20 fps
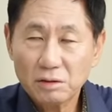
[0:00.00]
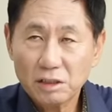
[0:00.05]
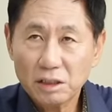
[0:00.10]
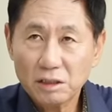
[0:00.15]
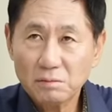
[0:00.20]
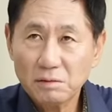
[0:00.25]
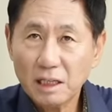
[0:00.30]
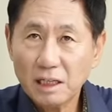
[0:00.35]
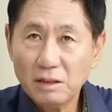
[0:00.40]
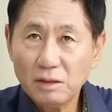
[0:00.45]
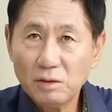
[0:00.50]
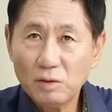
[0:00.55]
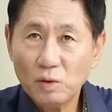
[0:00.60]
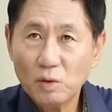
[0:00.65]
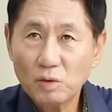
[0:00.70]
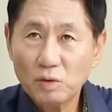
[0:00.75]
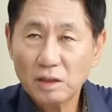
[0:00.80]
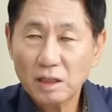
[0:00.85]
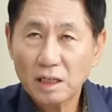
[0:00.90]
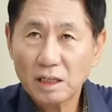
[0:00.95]
지금은
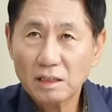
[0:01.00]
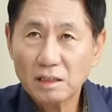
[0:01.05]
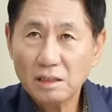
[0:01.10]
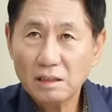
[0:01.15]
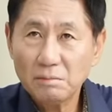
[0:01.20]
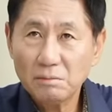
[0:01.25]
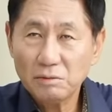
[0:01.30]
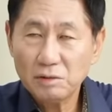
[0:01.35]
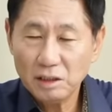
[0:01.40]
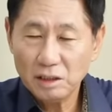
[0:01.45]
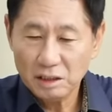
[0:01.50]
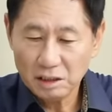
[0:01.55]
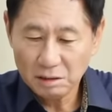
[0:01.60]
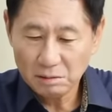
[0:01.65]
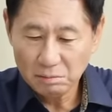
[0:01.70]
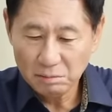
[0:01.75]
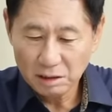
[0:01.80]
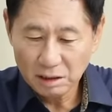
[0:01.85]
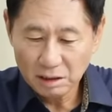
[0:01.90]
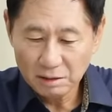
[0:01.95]
한동훈이라는 인물이 있습니다.